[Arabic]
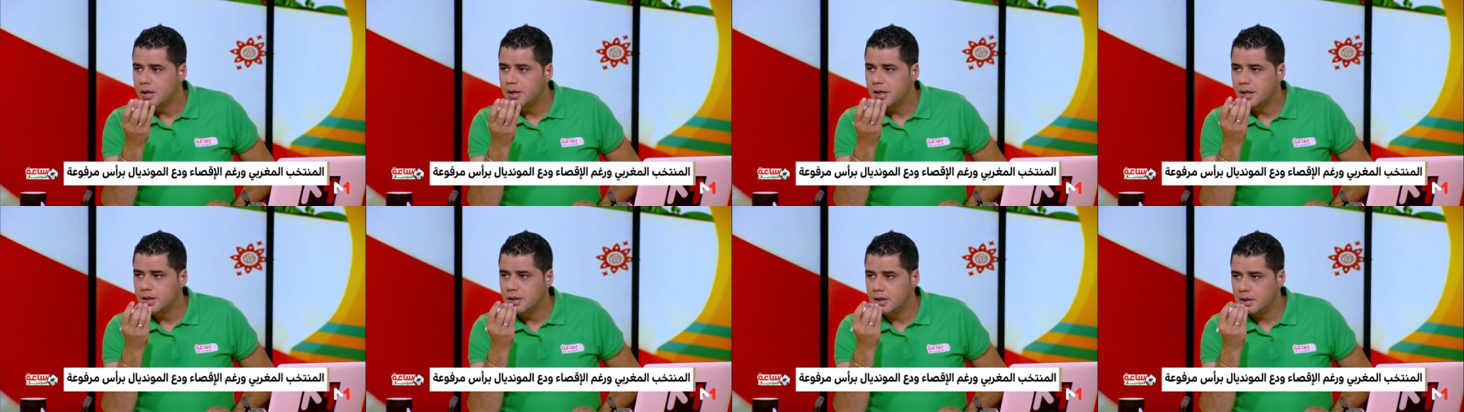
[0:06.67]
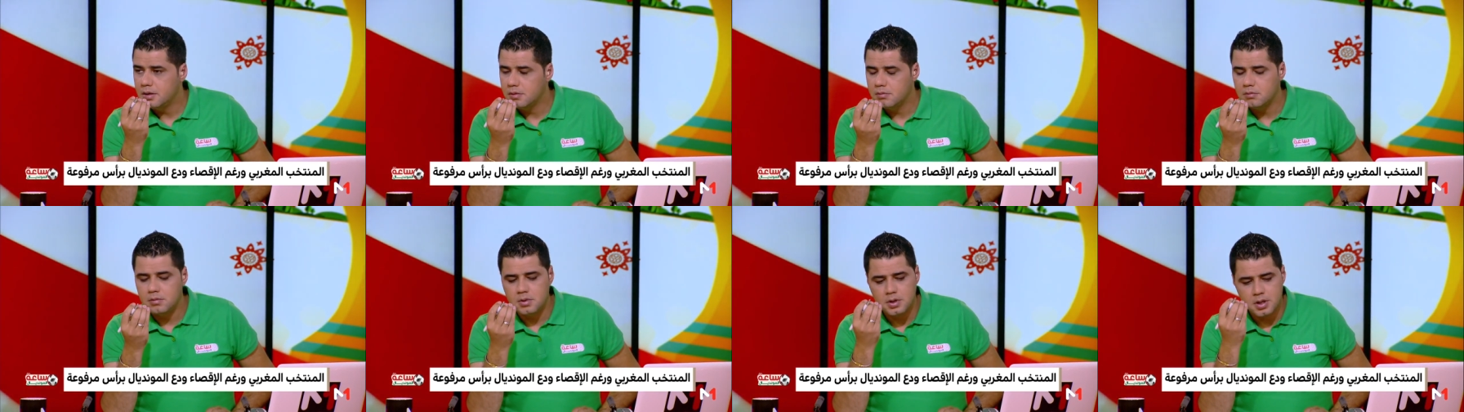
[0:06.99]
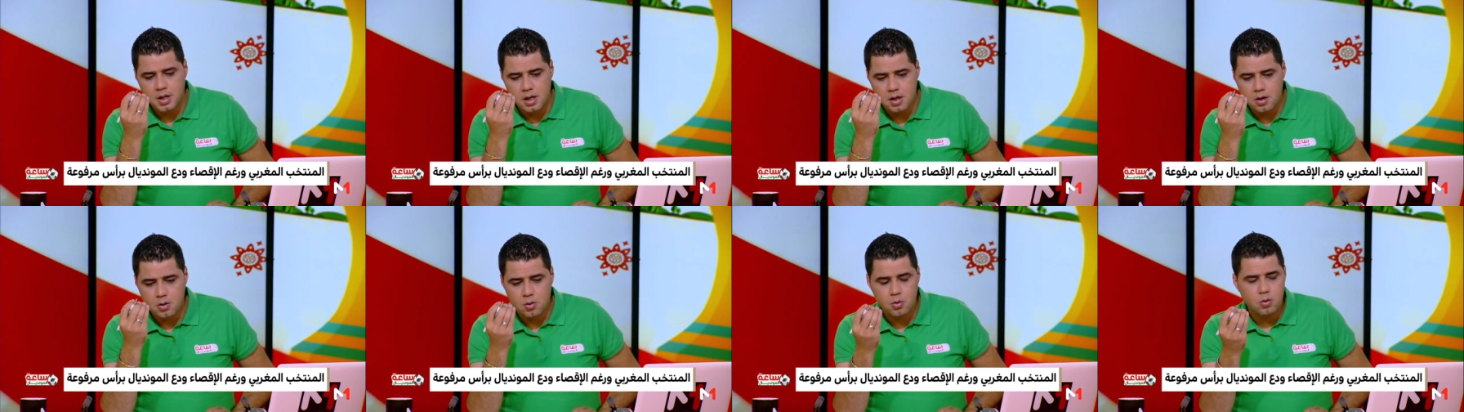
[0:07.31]
يعني
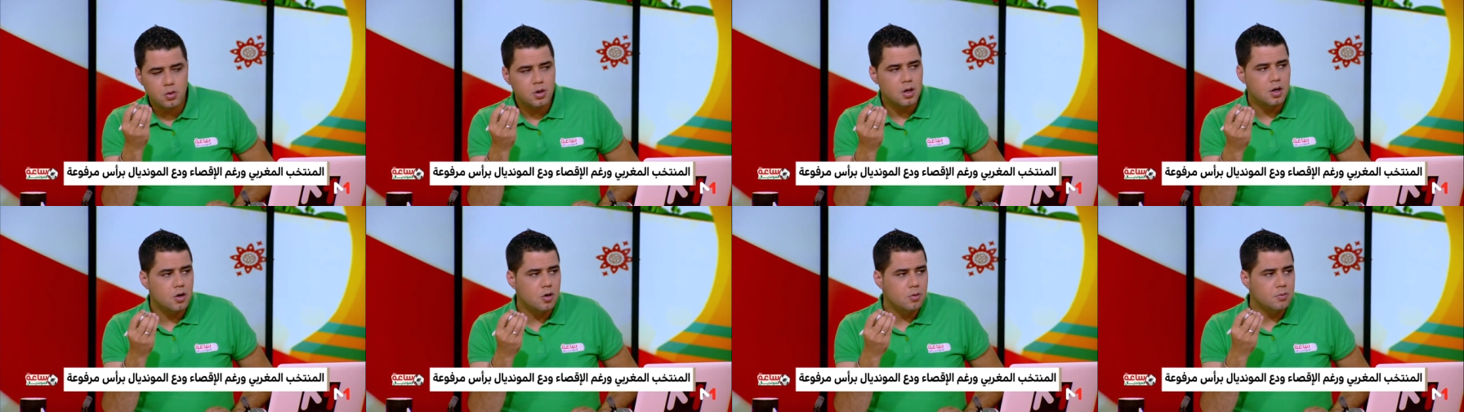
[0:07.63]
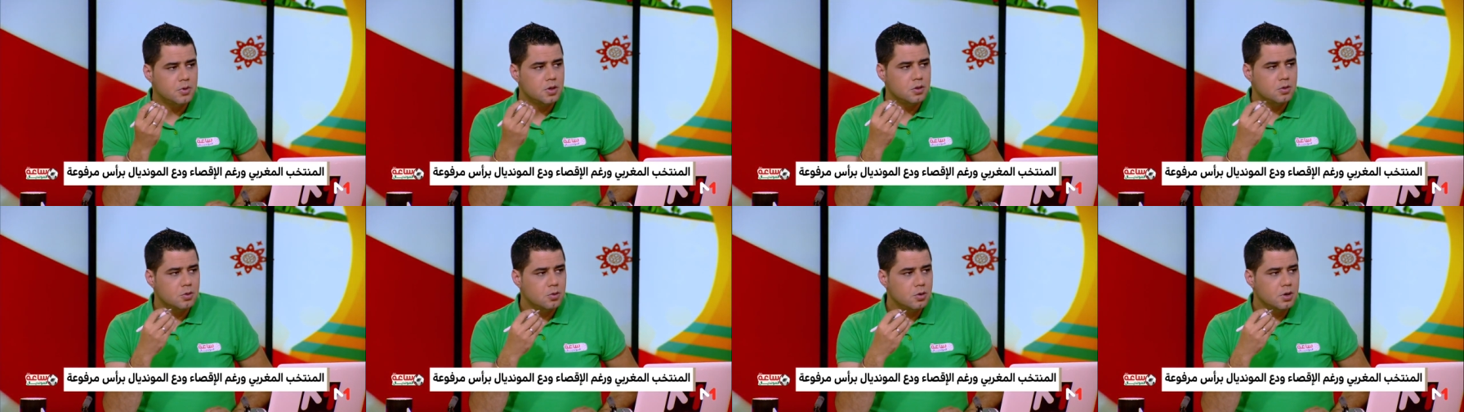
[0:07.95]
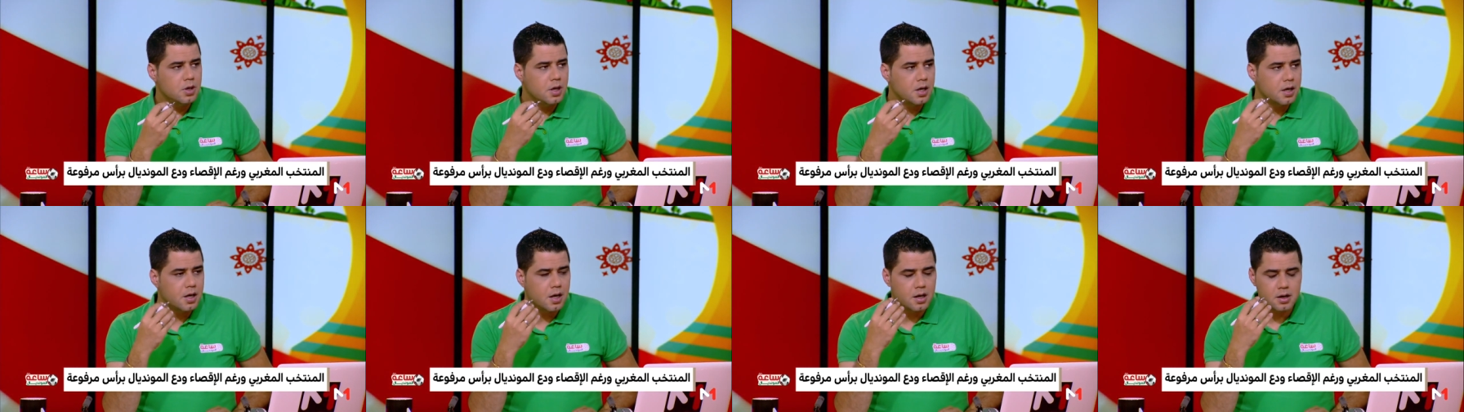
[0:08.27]
لكي يقول لهم
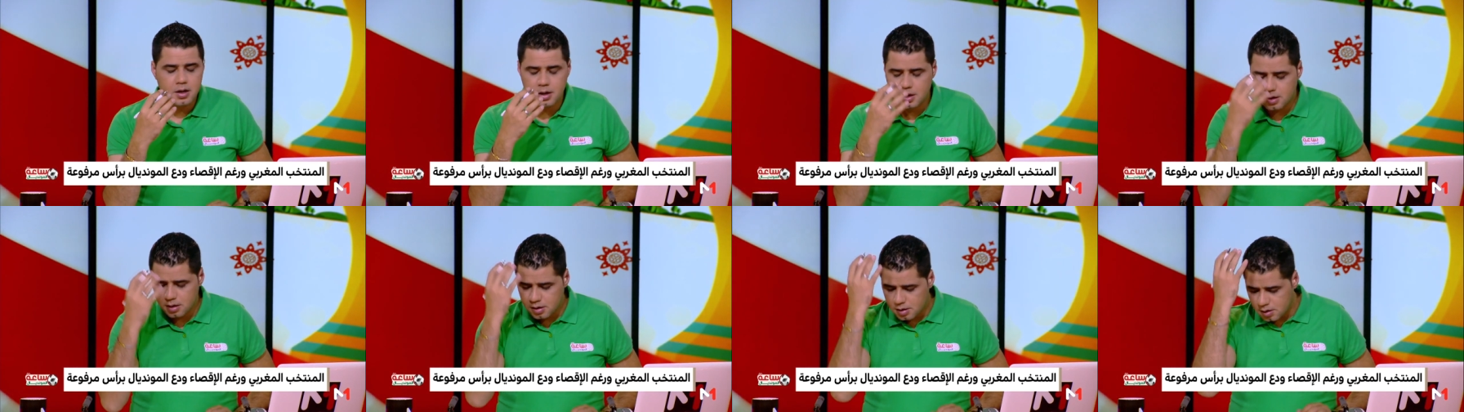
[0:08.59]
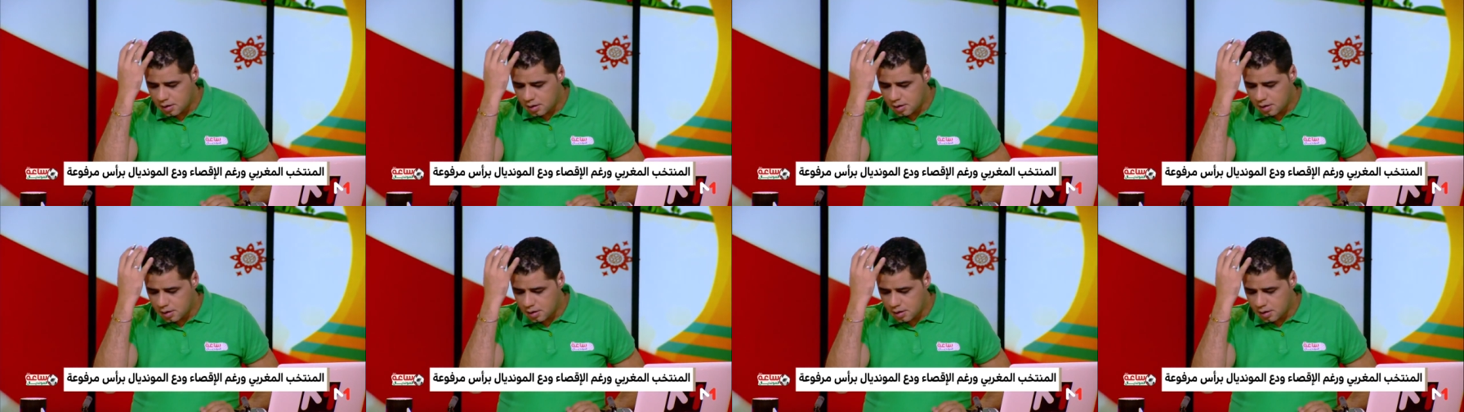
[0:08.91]
انه اذا كان